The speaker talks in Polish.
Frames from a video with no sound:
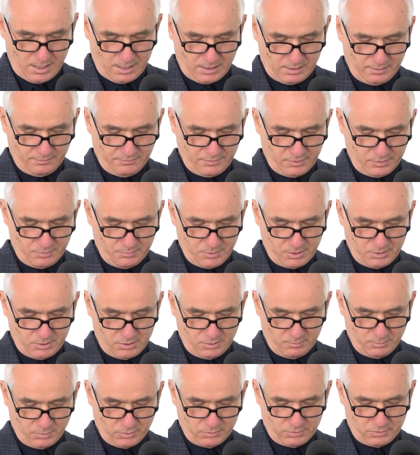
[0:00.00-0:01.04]
ale
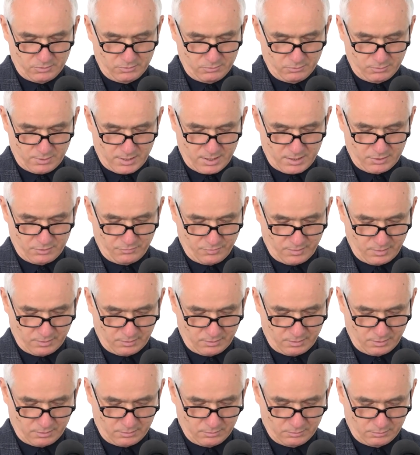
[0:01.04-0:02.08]
weźmiecie moc Ducha
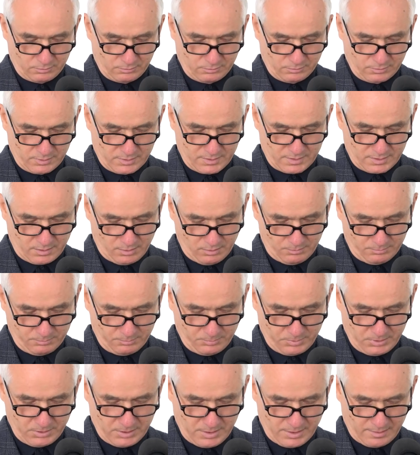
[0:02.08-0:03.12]
Świętego, który
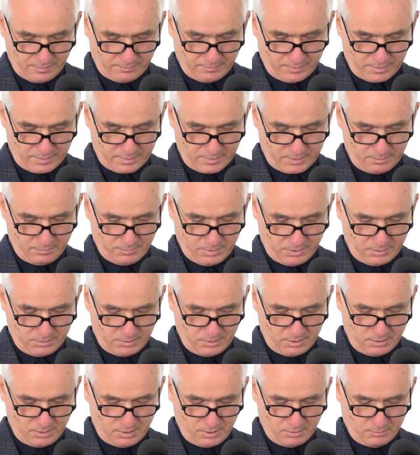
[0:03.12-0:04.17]
stąpi na was i
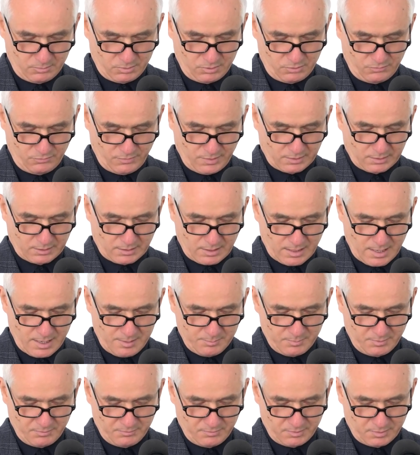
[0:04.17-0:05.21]
będziecie mi
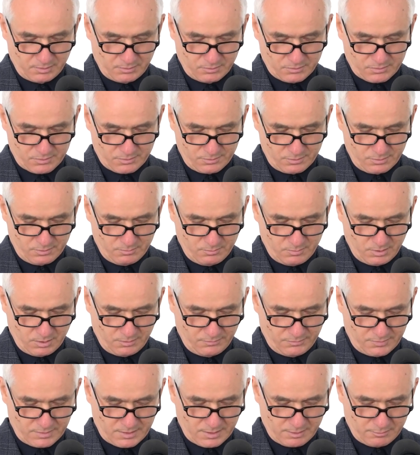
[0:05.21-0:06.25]
świadkami w Jerozolimie
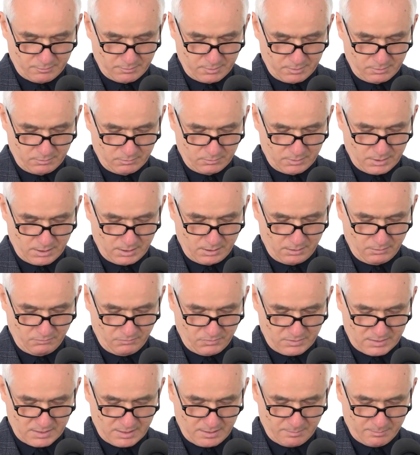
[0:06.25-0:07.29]
i w całej Judei,
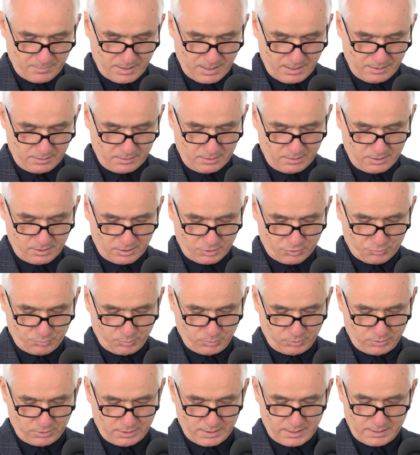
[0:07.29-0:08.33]
w Samarii, aż
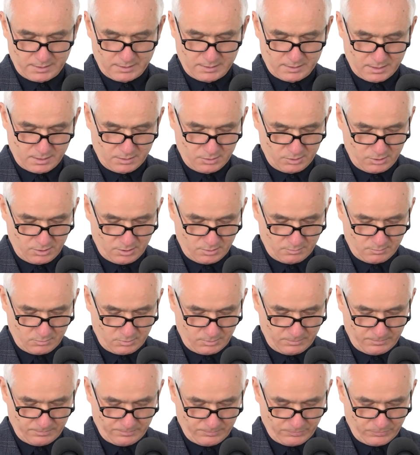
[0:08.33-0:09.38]
po krańce
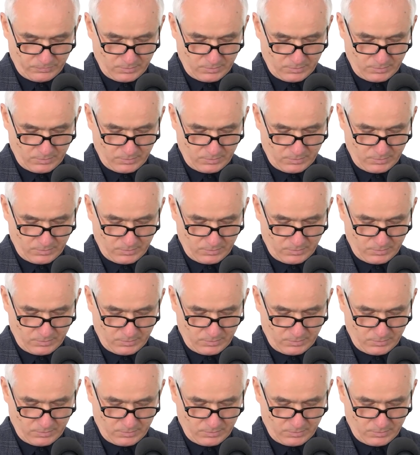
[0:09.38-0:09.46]
ziemi.